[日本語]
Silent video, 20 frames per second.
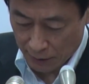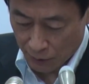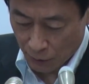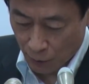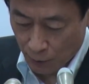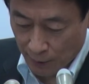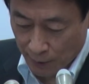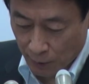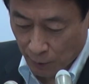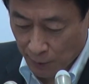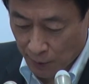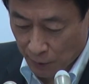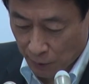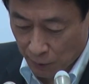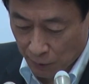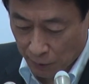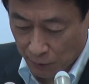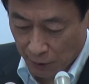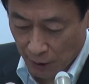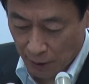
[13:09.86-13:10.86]
取りまとめ
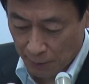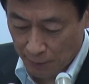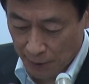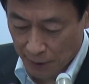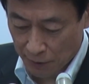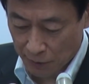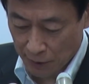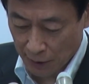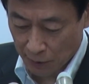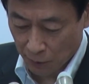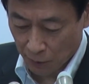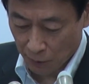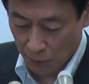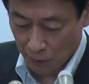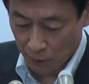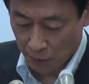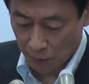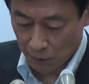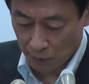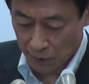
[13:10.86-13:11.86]
のタイミングなど
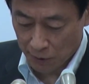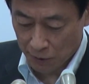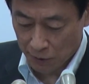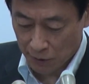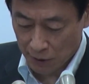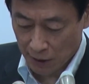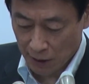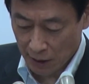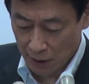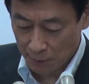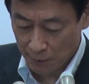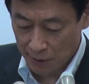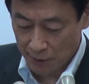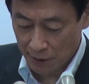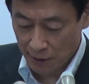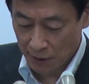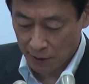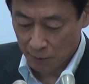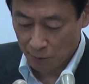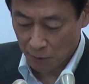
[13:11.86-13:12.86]
についてでありま
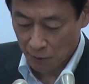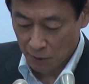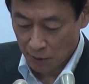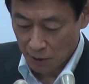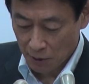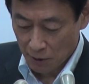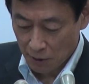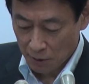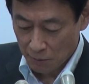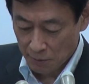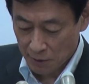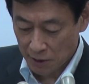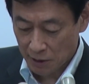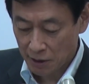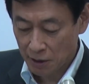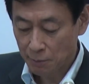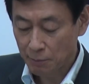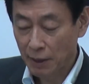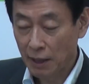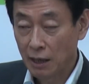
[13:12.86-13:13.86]
すけれども、まさ
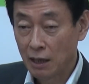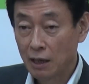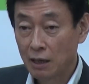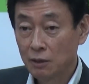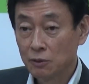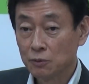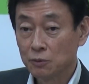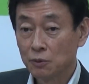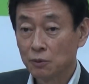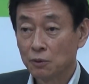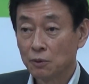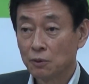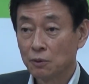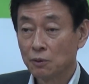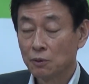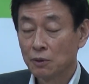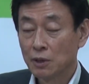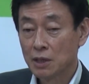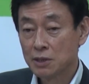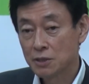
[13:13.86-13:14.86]
に今、こ
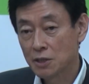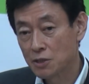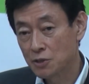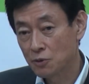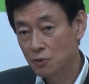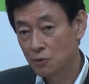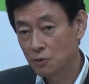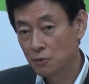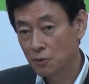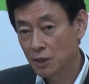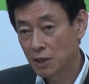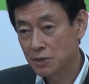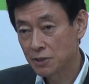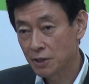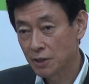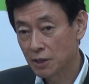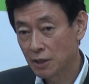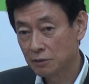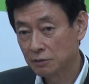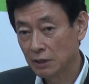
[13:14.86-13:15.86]
の感染症の感
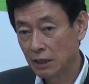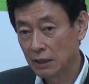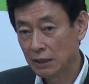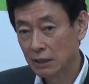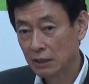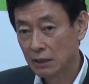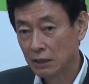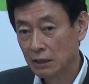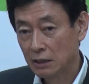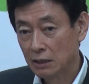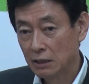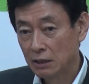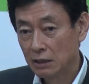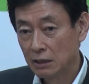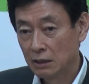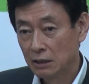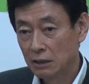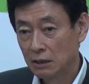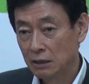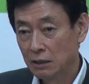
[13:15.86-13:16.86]
染拡大
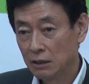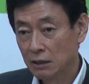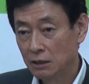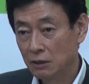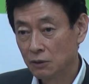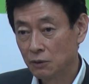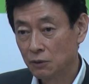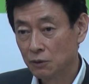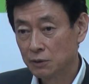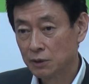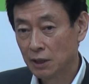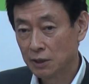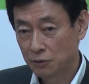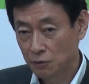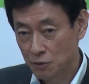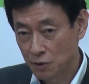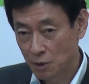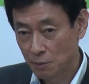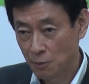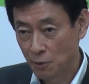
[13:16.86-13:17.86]
を何
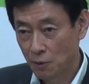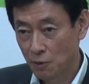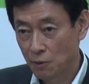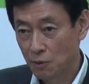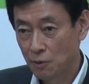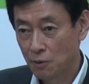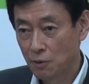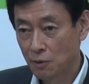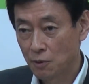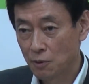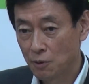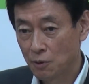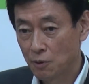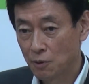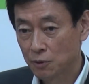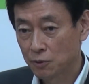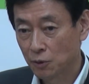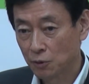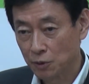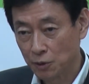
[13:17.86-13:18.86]
として
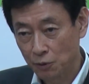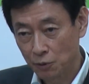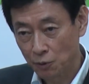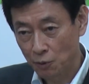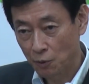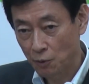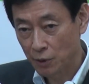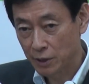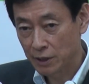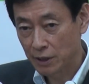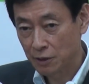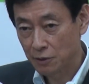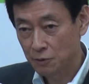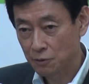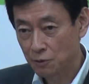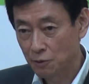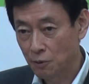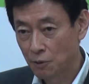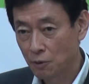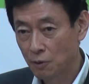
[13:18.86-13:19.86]
も、特にこの大きな
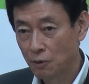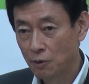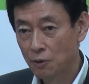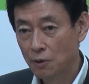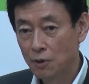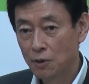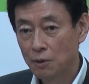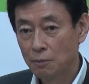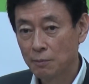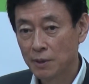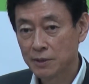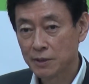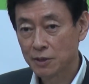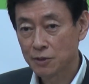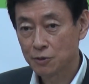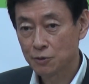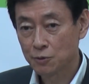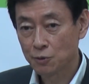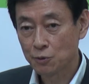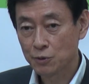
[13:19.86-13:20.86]
流行をまずは
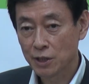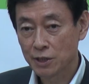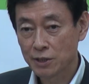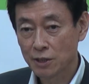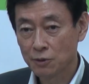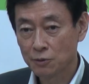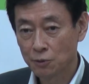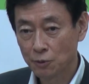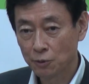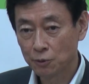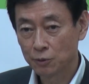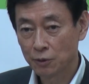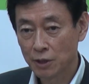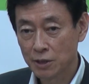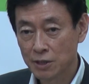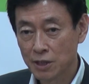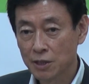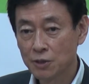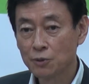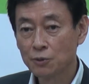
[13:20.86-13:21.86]
収束させるということ
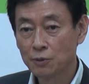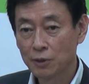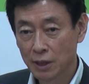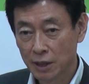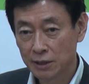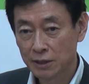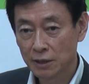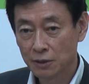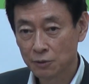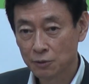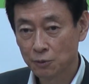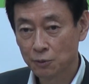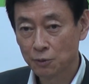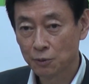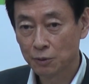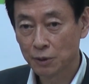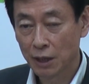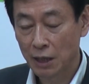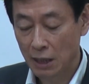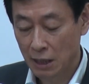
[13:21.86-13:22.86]
で、全力を挙げているとこ
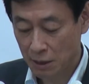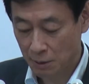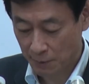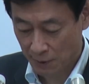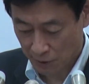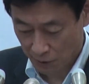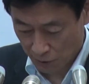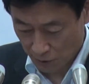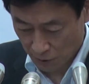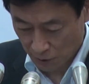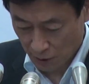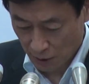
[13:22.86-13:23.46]
ろであります。